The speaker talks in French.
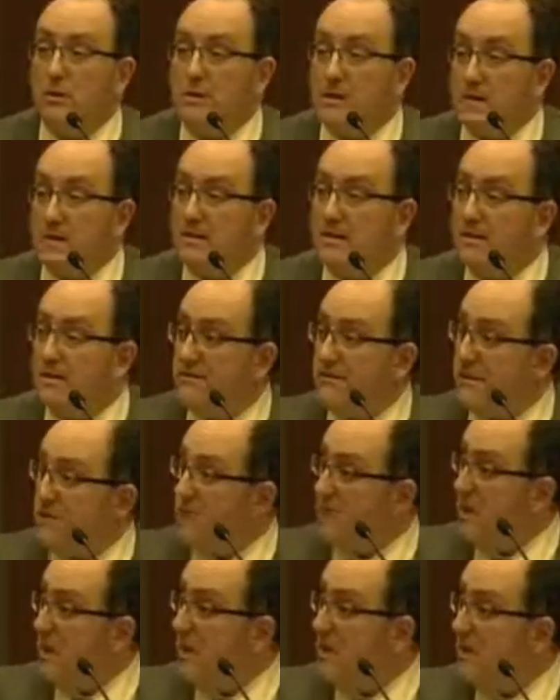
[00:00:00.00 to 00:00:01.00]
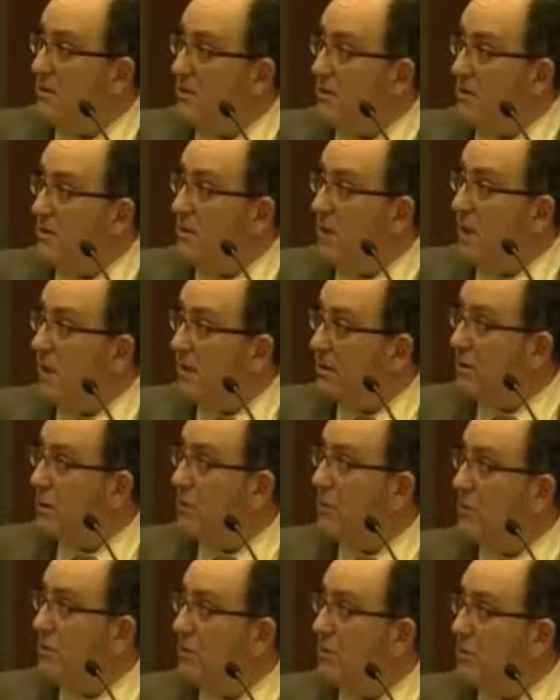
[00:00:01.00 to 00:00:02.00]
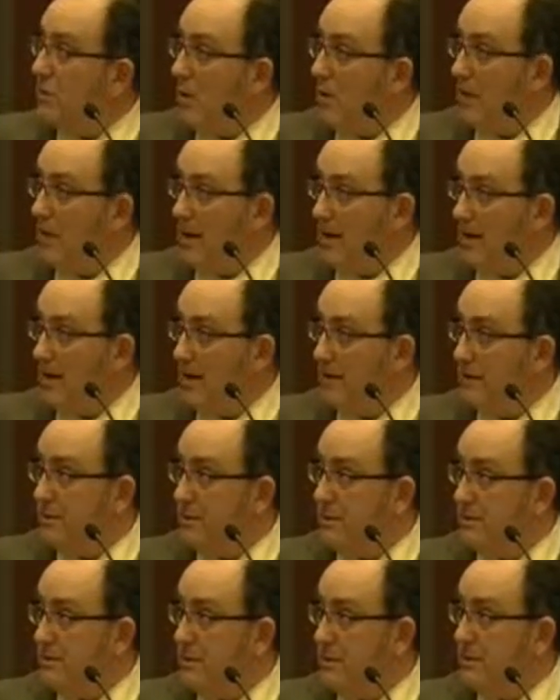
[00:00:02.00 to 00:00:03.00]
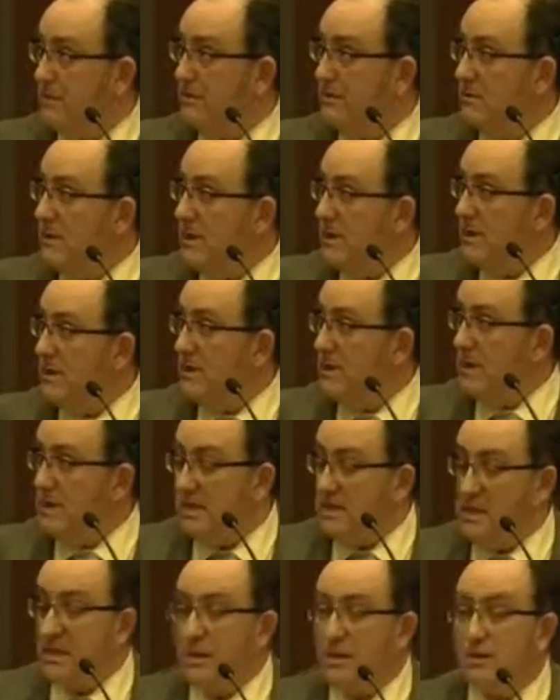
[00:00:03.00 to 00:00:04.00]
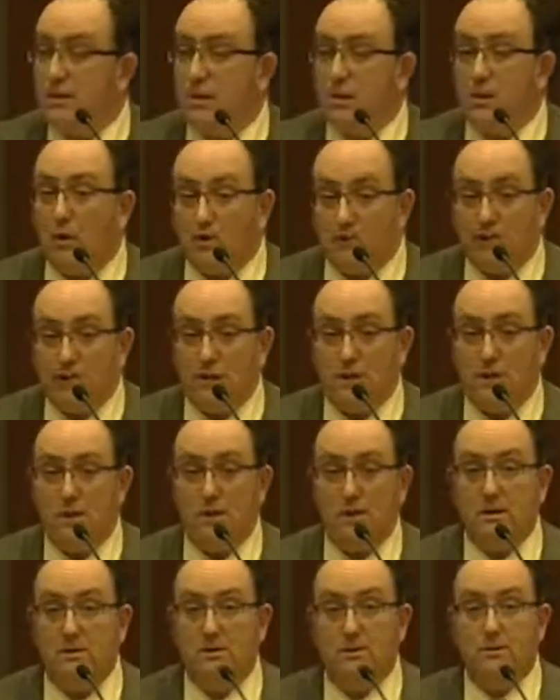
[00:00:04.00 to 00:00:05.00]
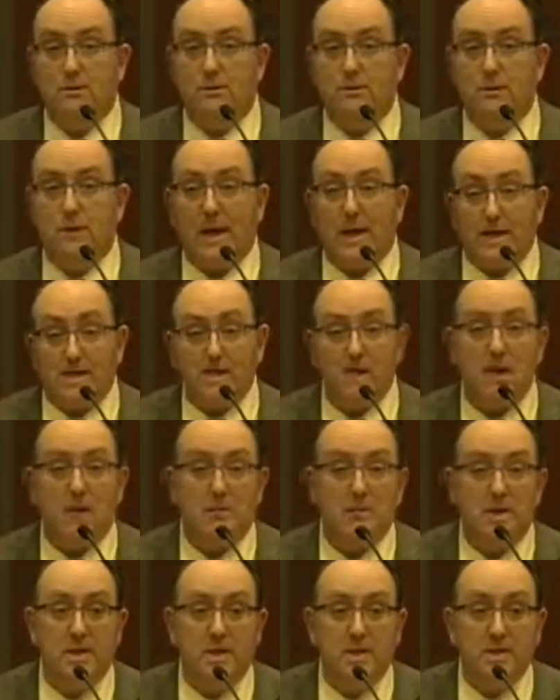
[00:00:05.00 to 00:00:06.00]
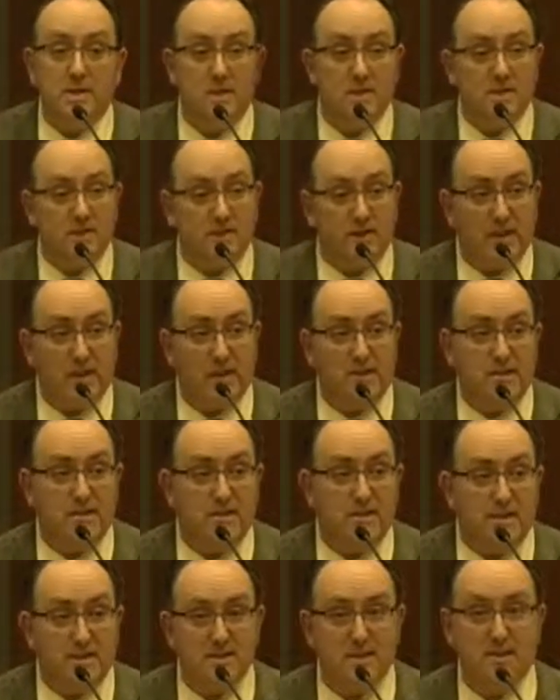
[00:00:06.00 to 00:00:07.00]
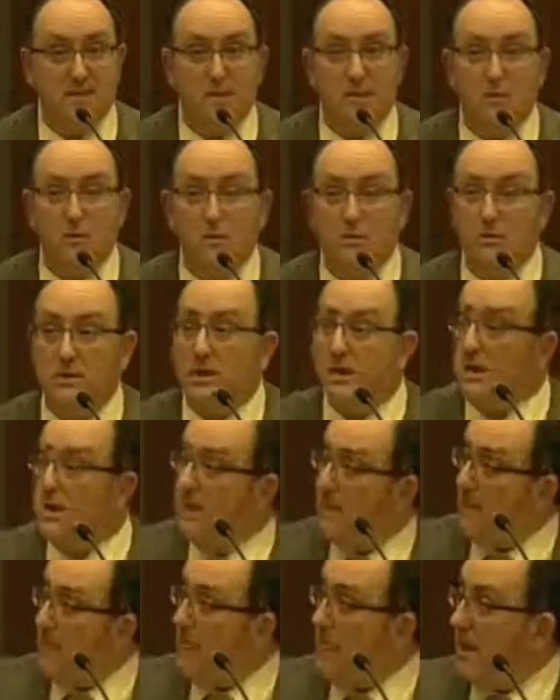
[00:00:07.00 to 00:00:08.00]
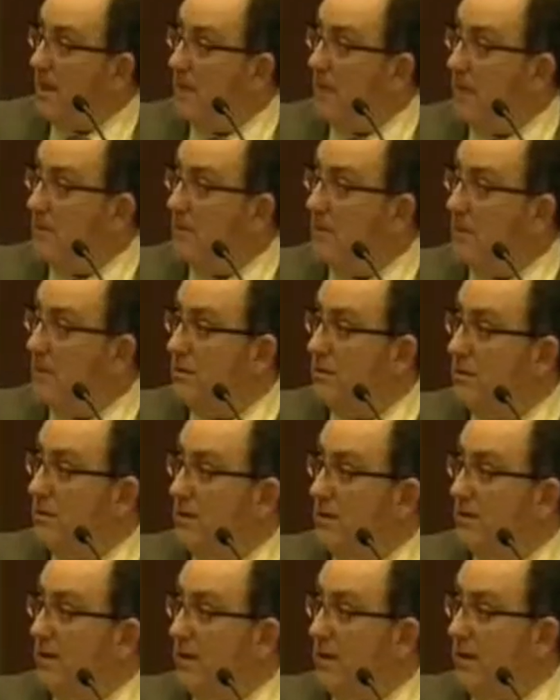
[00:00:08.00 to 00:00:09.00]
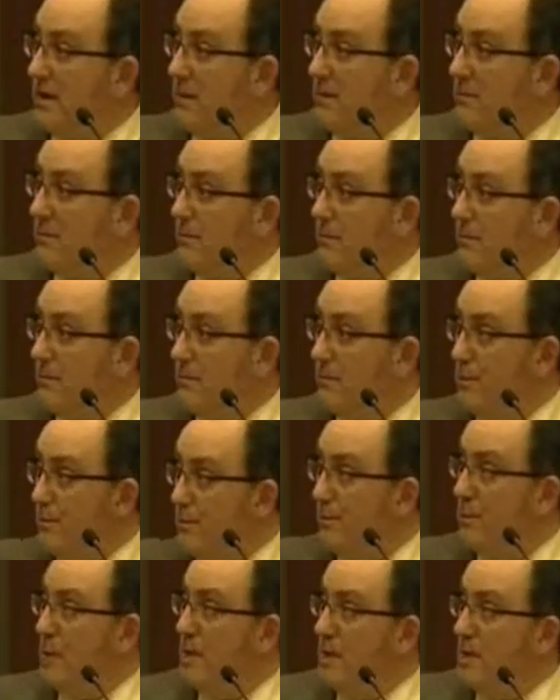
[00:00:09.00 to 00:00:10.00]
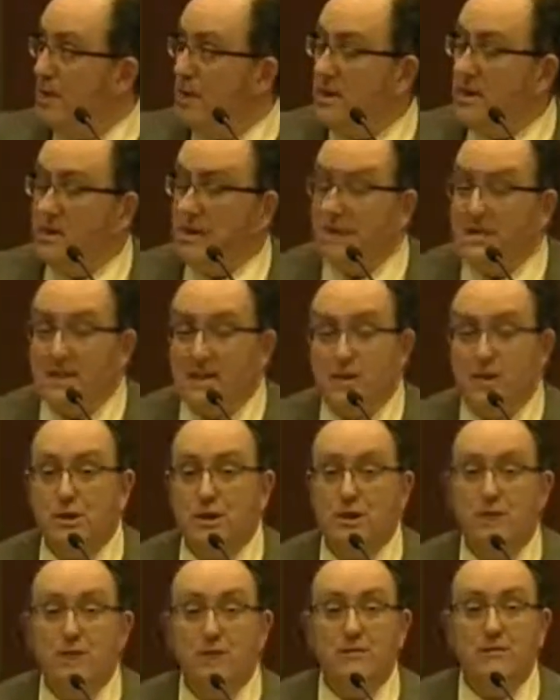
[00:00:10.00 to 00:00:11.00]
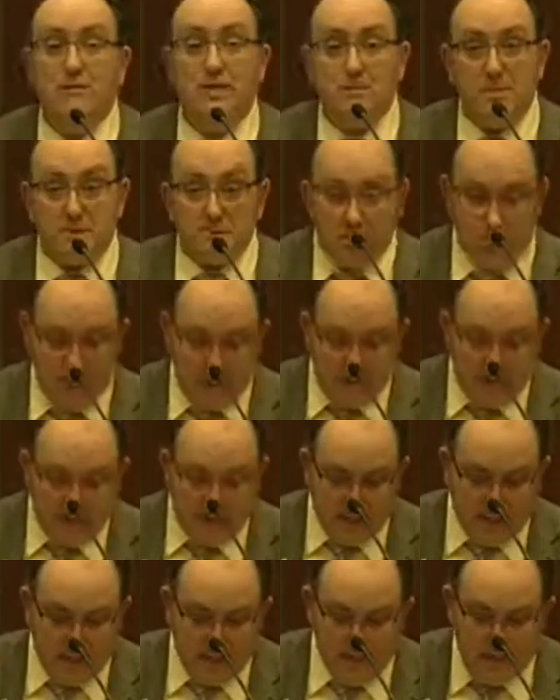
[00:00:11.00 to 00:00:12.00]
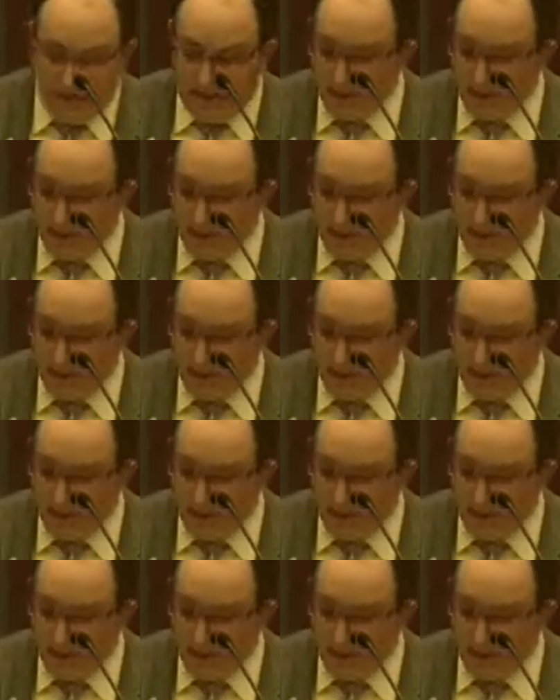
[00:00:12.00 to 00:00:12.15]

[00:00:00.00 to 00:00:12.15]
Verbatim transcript: tient des événements où, entre autres, on parle de cette idée de convergence, de rassembler dans différentes actions, dans euh, différents buts, les archives, les bibliothèques